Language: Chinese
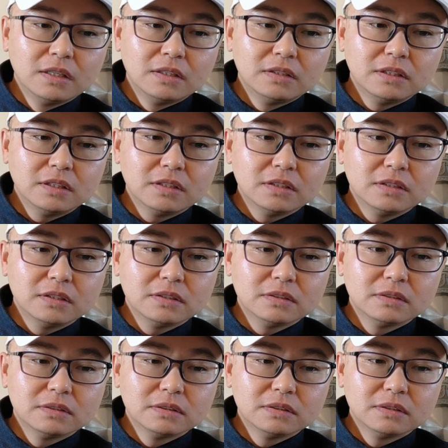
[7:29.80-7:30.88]
这个，
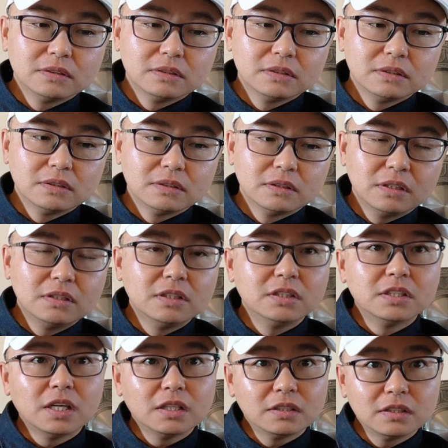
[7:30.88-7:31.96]
那你
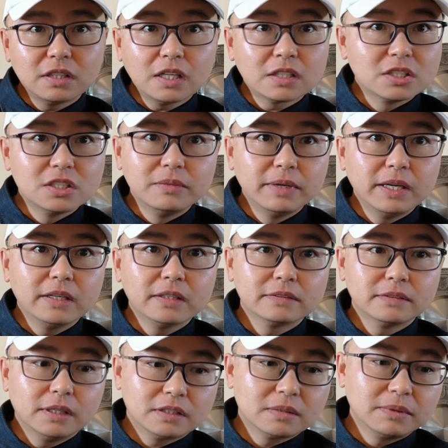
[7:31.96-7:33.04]
想想这大十几倍
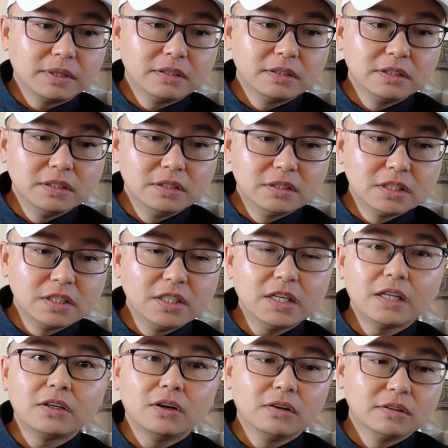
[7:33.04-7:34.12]
啊，是不是直接
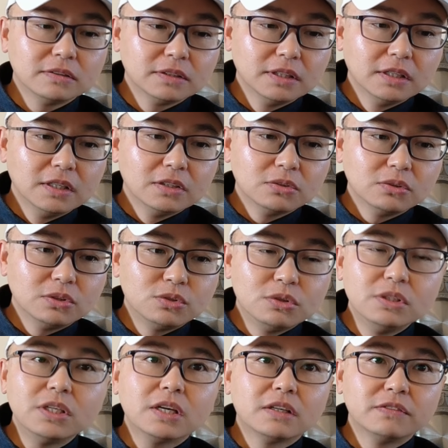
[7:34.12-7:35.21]
压倒？所以
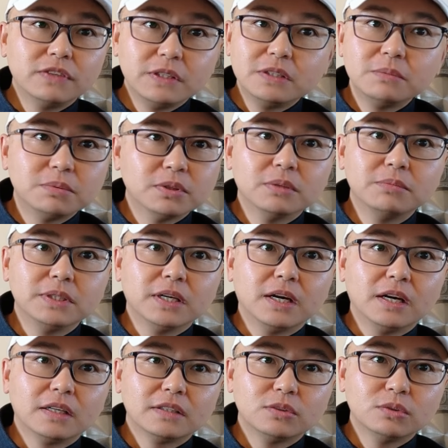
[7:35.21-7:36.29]
军舰和飞机不能比
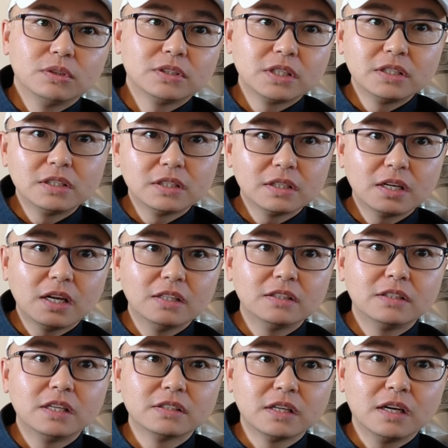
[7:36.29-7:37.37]
啊。如果真是干
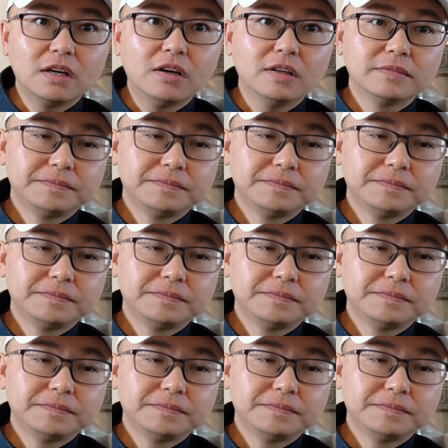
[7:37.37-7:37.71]
电磁干扰，